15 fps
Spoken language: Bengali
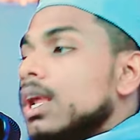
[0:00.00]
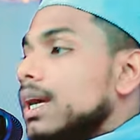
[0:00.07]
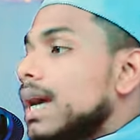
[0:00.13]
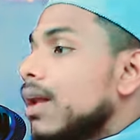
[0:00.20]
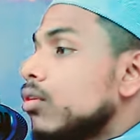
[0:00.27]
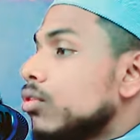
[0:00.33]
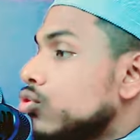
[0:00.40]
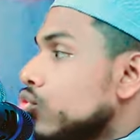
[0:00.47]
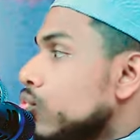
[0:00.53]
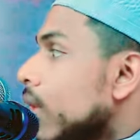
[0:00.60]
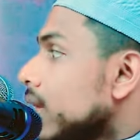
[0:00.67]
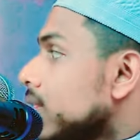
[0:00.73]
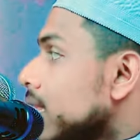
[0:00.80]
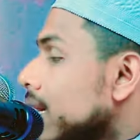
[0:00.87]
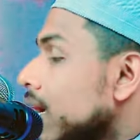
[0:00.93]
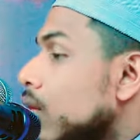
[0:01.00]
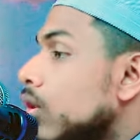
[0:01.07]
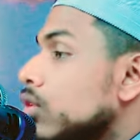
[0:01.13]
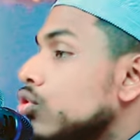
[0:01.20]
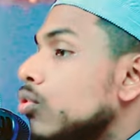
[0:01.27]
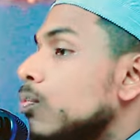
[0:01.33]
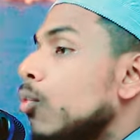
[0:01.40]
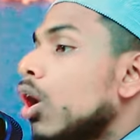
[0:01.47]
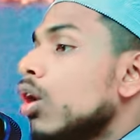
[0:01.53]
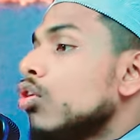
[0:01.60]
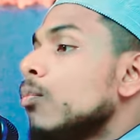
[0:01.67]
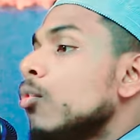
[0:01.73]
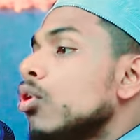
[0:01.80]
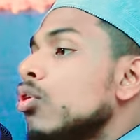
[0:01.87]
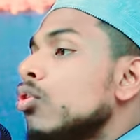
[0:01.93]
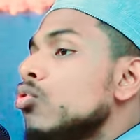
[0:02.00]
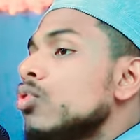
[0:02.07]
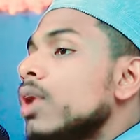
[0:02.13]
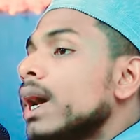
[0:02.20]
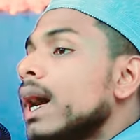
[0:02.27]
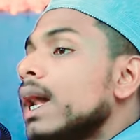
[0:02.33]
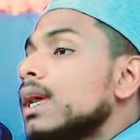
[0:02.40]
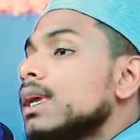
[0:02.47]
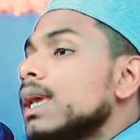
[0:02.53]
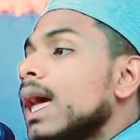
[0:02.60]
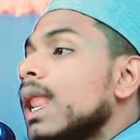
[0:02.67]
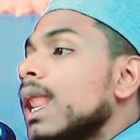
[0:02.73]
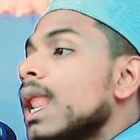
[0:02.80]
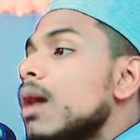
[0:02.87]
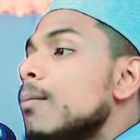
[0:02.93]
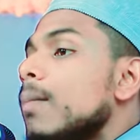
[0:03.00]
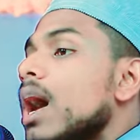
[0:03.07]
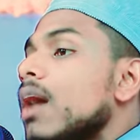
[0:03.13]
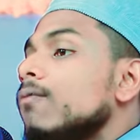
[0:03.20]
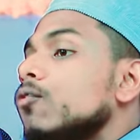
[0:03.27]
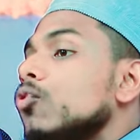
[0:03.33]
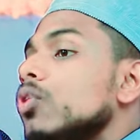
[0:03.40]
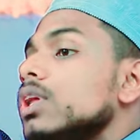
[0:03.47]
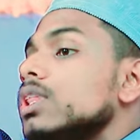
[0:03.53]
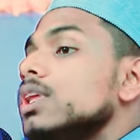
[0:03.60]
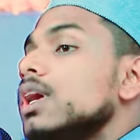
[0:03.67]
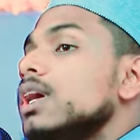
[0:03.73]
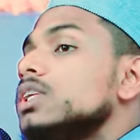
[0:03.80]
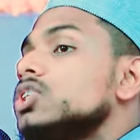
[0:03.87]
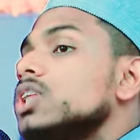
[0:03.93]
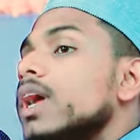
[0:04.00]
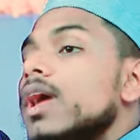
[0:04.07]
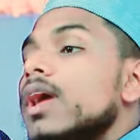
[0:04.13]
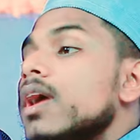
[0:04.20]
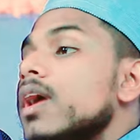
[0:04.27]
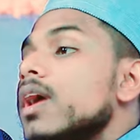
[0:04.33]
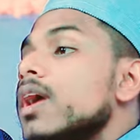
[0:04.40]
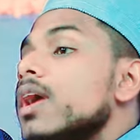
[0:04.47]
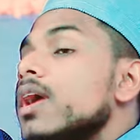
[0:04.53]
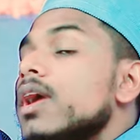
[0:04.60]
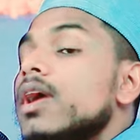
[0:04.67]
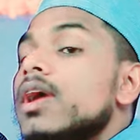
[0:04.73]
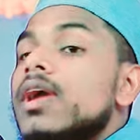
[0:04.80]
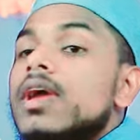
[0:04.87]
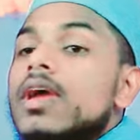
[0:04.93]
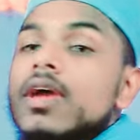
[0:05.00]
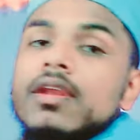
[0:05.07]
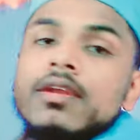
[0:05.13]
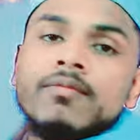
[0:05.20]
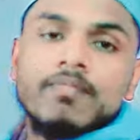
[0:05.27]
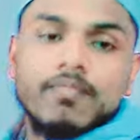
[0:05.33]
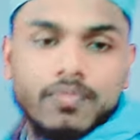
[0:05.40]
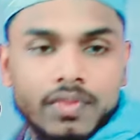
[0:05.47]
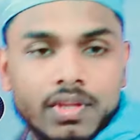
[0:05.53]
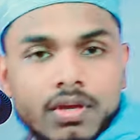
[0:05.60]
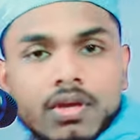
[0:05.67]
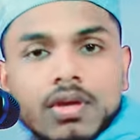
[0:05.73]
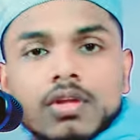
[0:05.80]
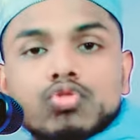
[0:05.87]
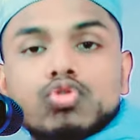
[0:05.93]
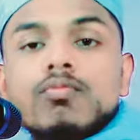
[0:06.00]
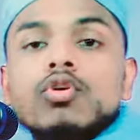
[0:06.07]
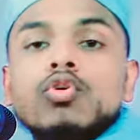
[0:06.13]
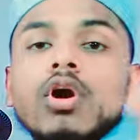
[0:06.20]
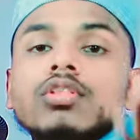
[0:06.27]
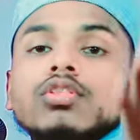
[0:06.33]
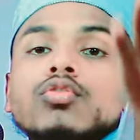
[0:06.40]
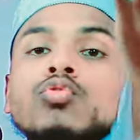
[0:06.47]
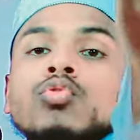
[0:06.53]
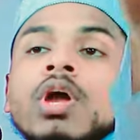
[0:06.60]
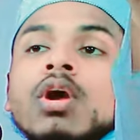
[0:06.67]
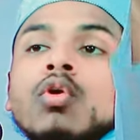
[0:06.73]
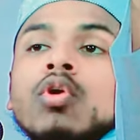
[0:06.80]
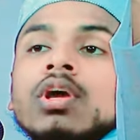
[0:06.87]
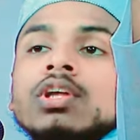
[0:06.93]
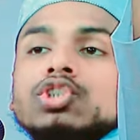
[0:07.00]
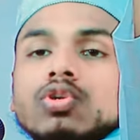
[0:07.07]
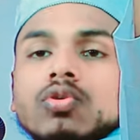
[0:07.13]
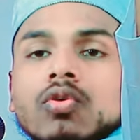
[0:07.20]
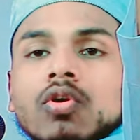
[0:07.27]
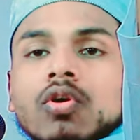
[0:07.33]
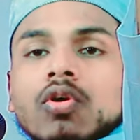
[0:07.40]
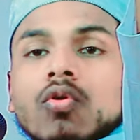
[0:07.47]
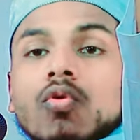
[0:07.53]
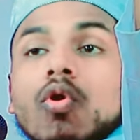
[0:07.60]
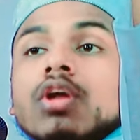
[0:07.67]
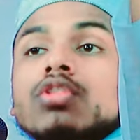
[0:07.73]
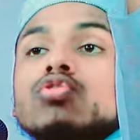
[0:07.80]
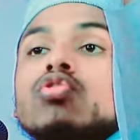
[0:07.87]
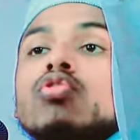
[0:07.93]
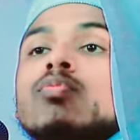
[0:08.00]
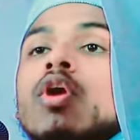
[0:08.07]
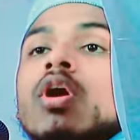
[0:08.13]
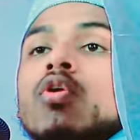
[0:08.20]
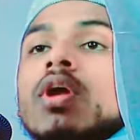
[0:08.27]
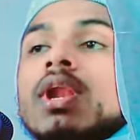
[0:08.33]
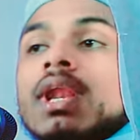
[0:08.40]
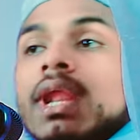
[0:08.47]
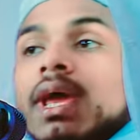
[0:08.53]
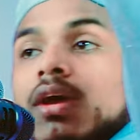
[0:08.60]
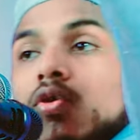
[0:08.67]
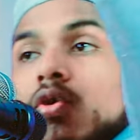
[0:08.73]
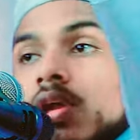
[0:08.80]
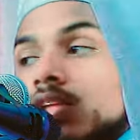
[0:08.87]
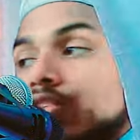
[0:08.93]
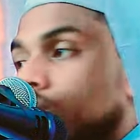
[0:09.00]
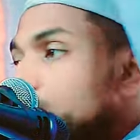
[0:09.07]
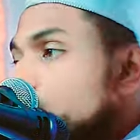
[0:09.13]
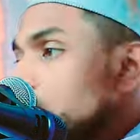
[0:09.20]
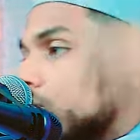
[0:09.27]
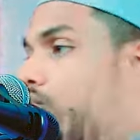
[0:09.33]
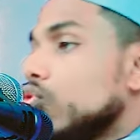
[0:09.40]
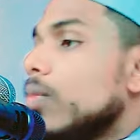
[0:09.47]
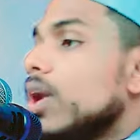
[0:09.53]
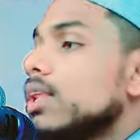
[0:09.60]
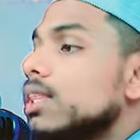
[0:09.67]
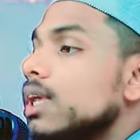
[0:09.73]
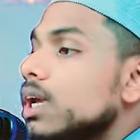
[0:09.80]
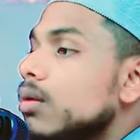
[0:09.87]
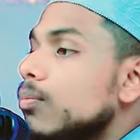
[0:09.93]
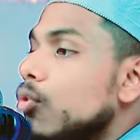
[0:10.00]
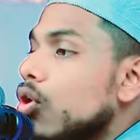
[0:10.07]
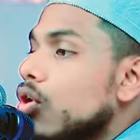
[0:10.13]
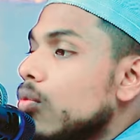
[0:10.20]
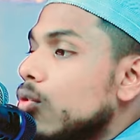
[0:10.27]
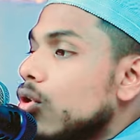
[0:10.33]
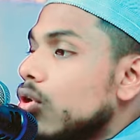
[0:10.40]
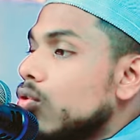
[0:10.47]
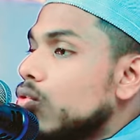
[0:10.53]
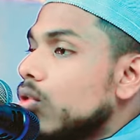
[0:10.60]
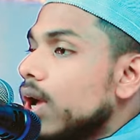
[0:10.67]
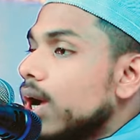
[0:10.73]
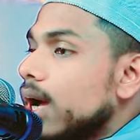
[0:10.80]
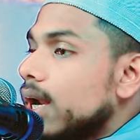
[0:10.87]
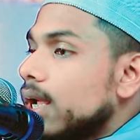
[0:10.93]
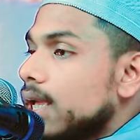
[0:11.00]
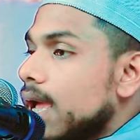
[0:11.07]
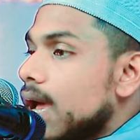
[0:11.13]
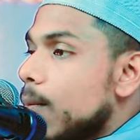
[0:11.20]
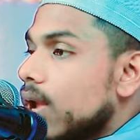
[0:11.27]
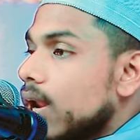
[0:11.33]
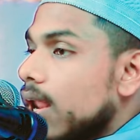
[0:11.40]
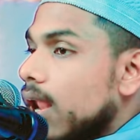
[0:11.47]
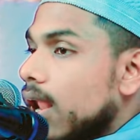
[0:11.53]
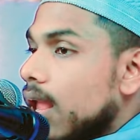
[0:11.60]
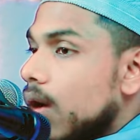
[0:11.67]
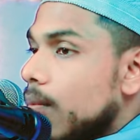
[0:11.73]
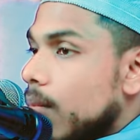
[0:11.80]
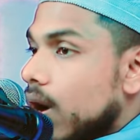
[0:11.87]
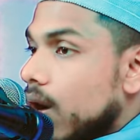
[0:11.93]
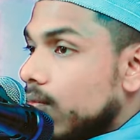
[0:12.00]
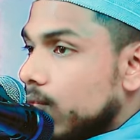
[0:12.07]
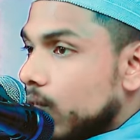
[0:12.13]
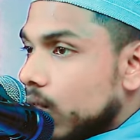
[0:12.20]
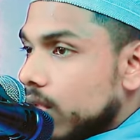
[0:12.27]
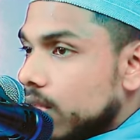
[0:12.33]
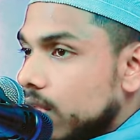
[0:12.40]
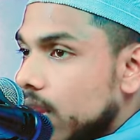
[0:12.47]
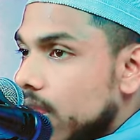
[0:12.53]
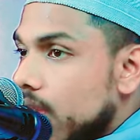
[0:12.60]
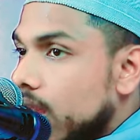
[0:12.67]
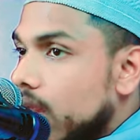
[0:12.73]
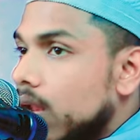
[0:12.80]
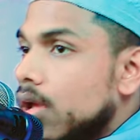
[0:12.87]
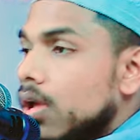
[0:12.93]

কারণ তোমার থেকে কত বড় বড় গুণাগারকে আল্লাহ মাফ করে দিয়েছেন তুমি কত গুণা করেছো কত বড় অন্যায় করেছ তোমার থেকে বড় বড় গুণাগারকে আমার আল্লাহ মাফ করে দিলেন